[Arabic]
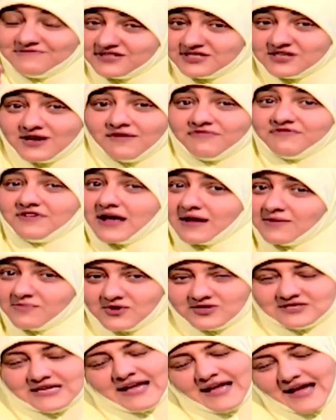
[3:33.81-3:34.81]
فيش ده في
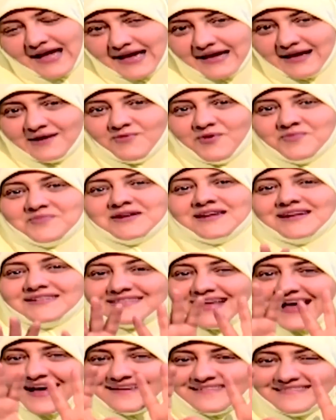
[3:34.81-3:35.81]
الماظ اي حاجه المهم ان
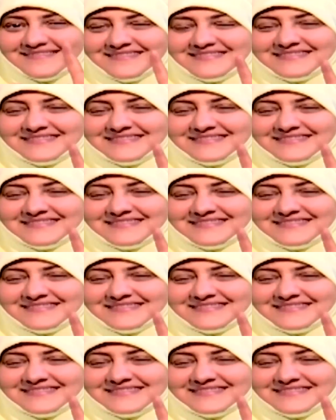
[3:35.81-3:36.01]
انت